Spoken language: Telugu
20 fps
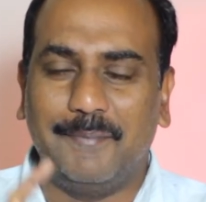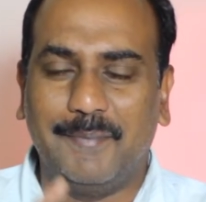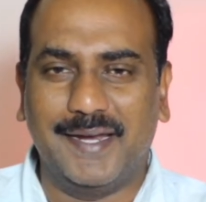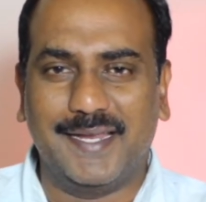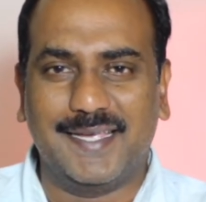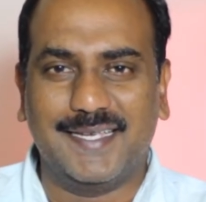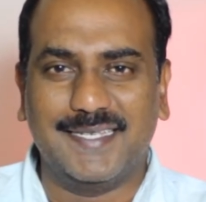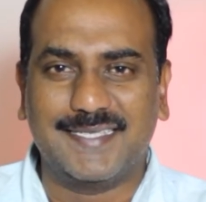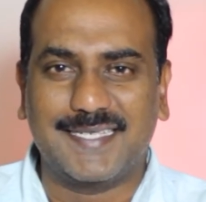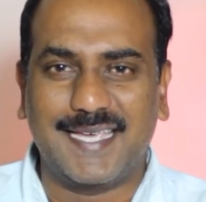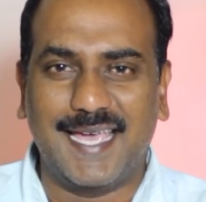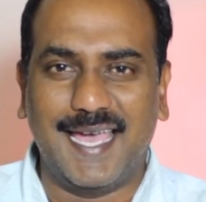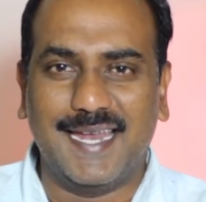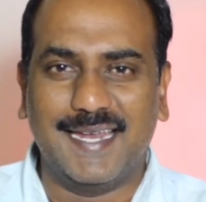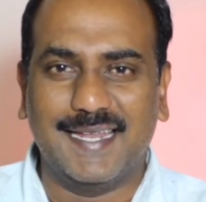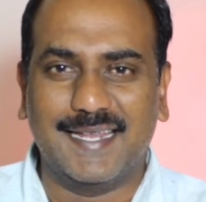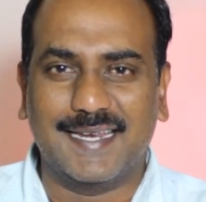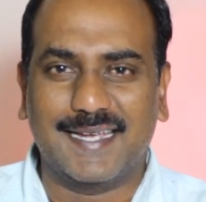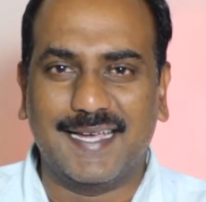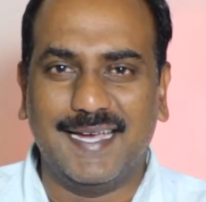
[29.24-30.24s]
మనకి
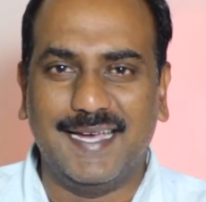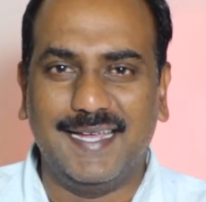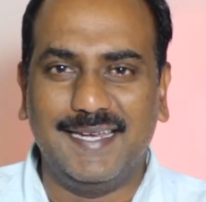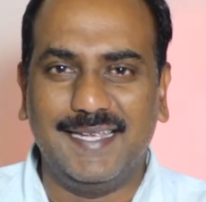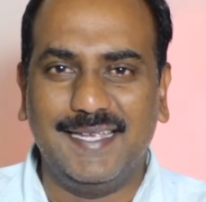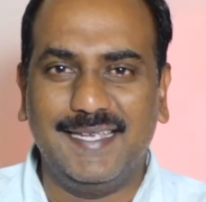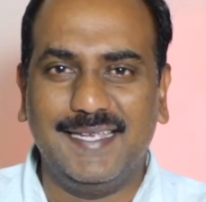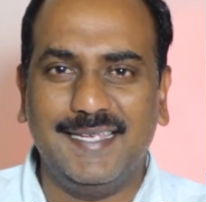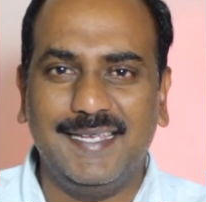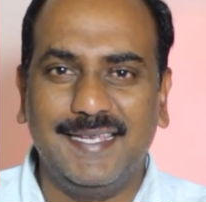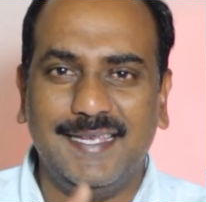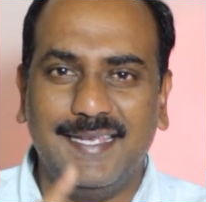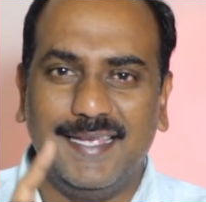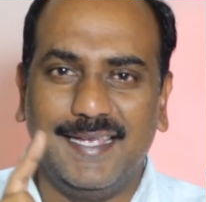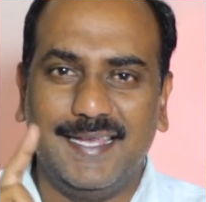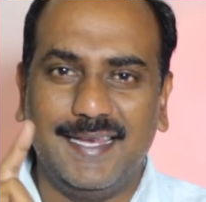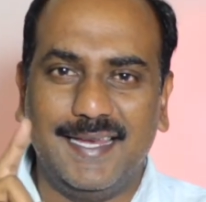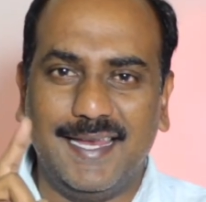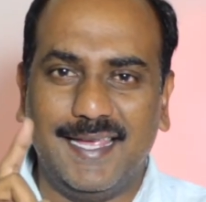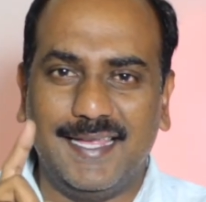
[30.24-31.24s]
స్కానర్ కానీ
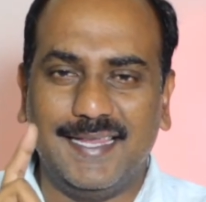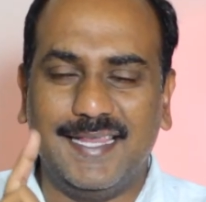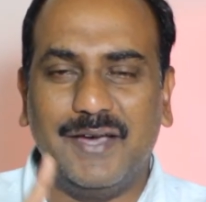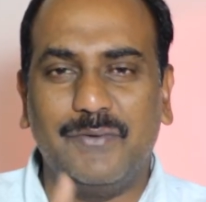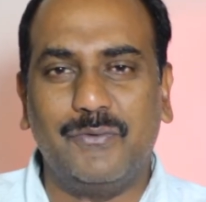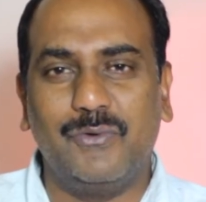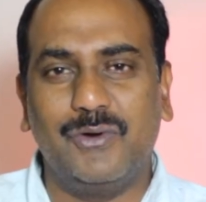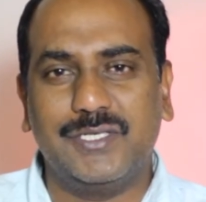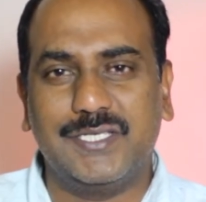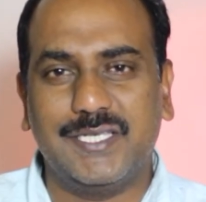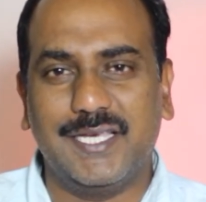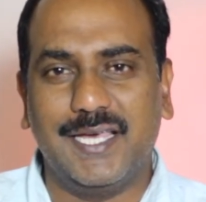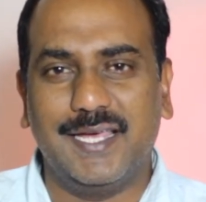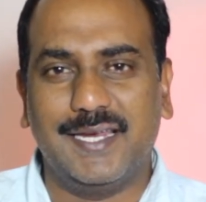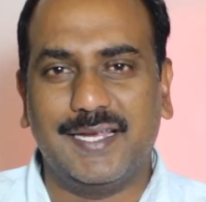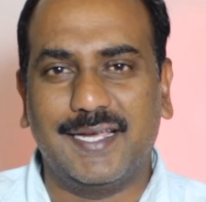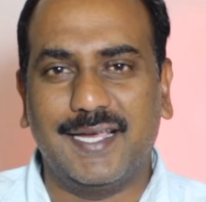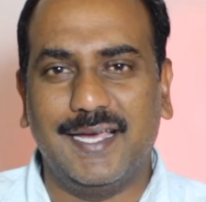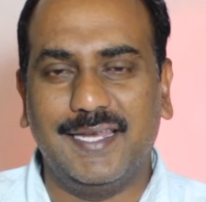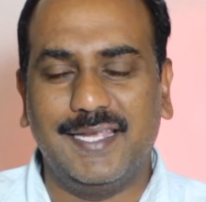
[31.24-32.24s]
లేదా
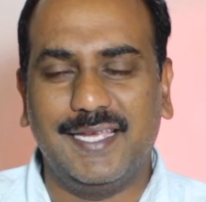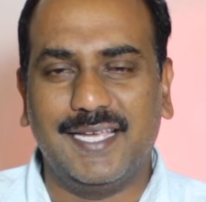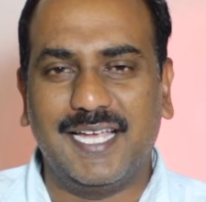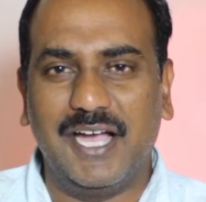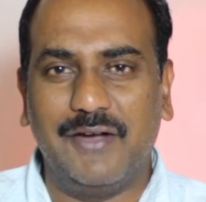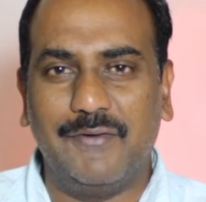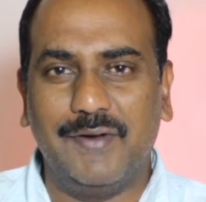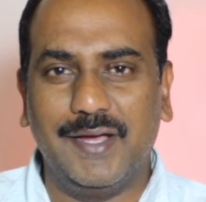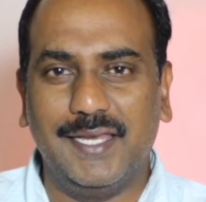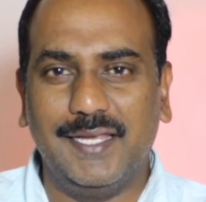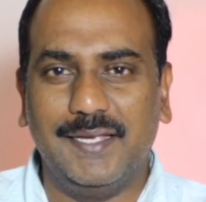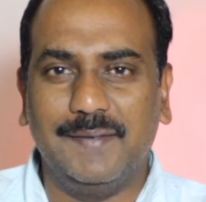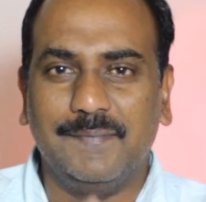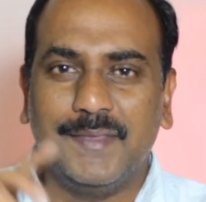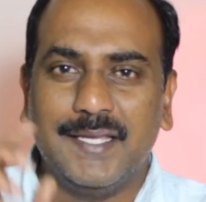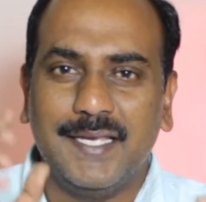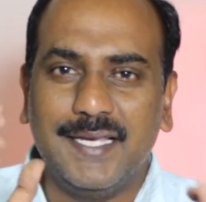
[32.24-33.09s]
ఓసీఆర్ కానీ కావాలి